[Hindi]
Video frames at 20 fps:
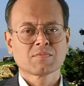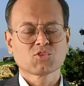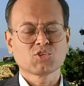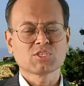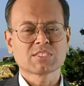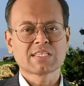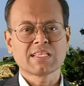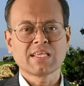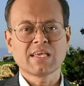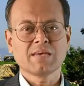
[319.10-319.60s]
तो
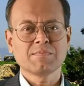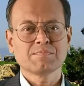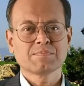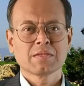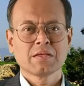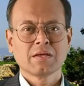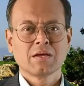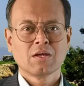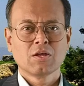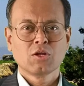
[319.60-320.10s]
इसलिए
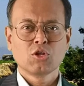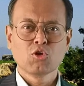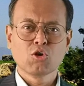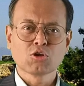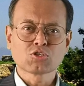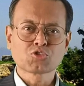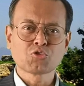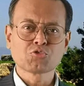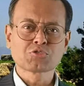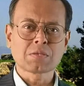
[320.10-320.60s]

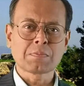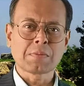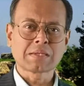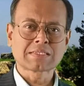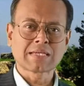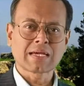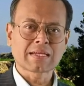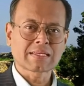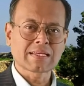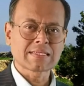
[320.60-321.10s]
लोग
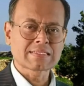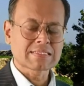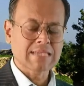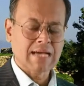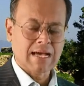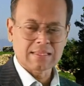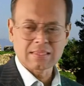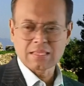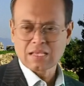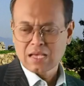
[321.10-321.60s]
सुसमाचार के
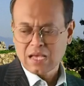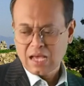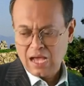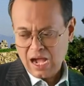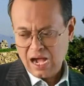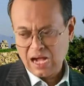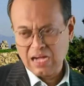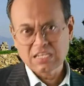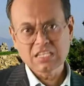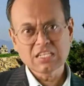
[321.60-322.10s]
साथ
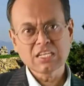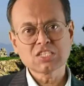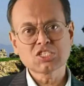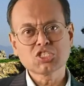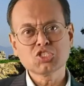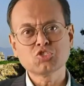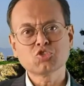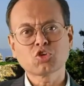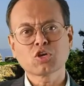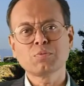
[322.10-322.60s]
अन्य
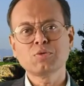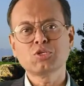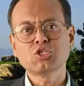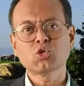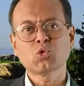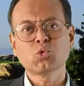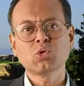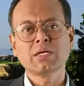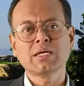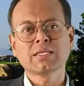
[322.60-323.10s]
चीज़ों को भी
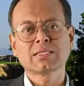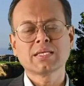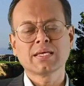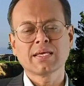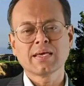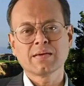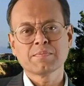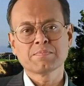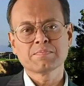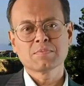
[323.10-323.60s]
जोड़ लेते
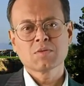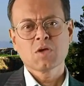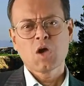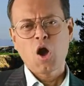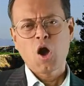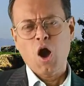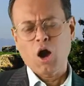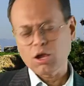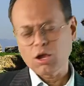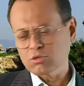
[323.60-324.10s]
हैं
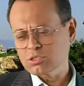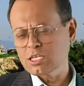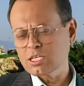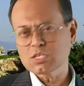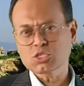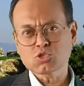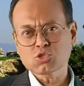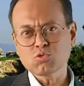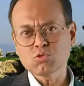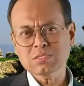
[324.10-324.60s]
और
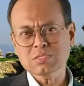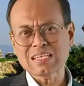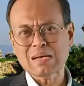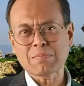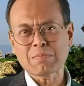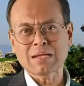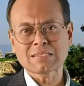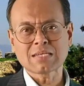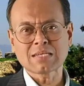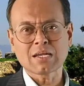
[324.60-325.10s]
उससे
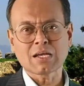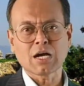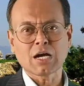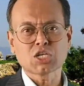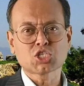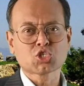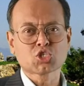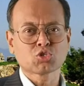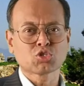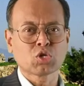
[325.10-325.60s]
सुसमाचार
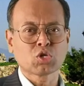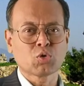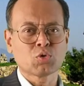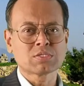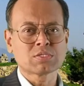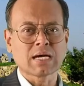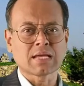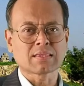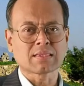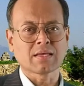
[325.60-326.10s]
अशुद्ध
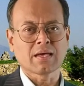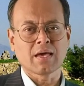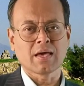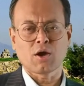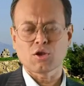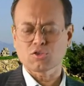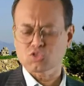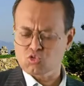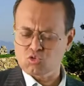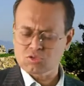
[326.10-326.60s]
हो जाता
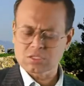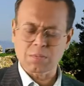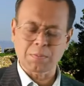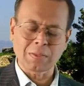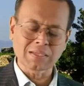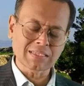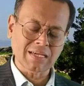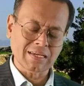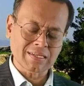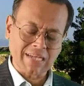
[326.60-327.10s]
है और
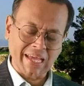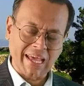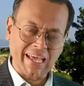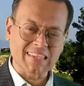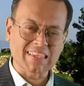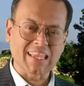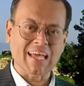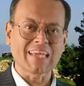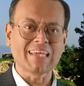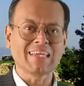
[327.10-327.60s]
सुसमाचार
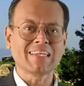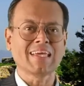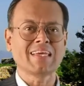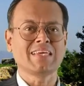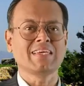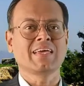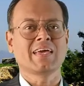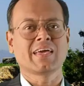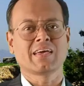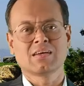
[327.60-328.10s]
रहता ही
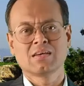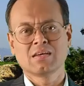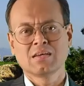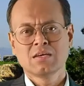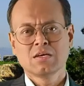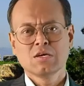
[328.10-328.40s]
नहीं है